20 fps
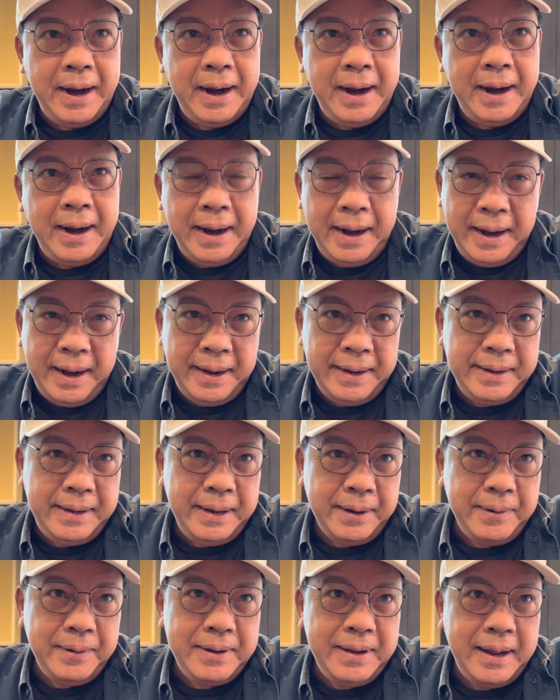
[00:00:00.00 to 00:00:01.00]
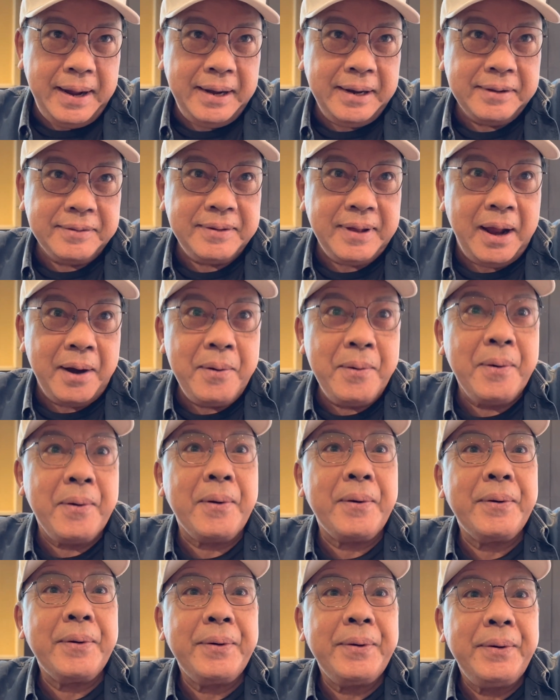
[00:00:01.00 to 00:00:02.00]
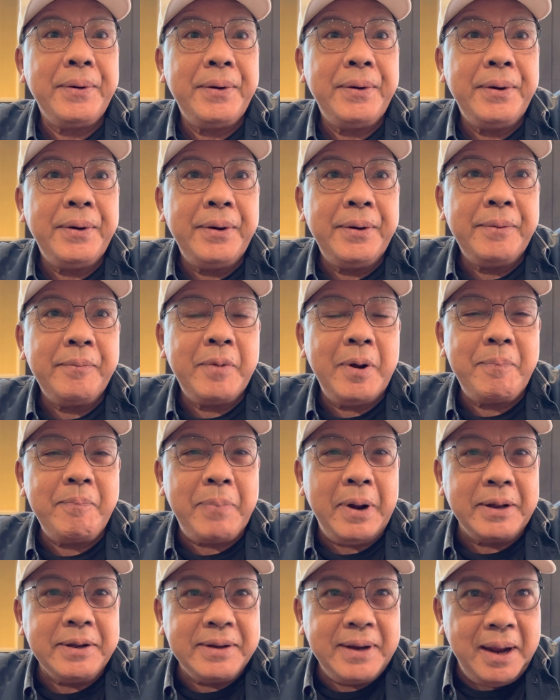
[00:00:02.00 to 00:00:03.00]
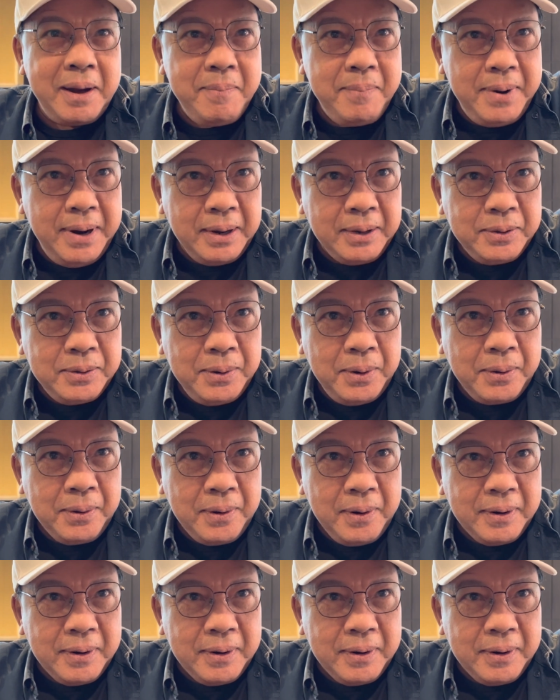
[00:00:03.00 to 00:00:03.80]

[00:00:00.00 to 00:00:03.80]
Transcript: อาหารและปยารักษาโรคมันปัจจัยเบื้องต้นก็